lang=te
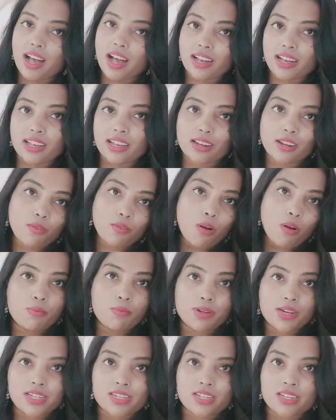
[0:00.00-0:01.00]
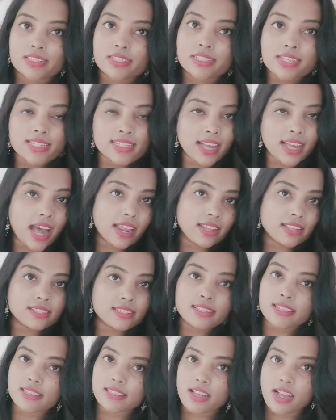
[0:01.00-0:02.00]
ఆ కలర్ కాంబినేషన్స్ ఈ
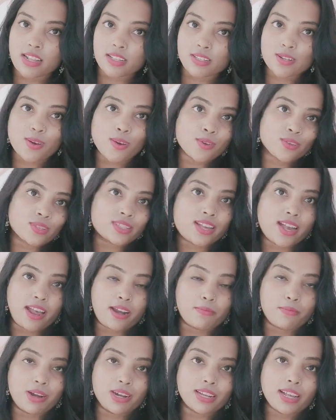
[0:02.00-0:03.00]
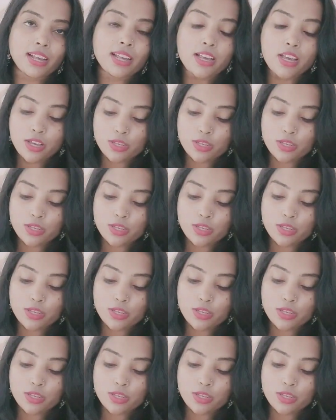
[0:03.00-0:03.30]
శారీస్ డిజైన్స్లో వస్తాయన్నమాట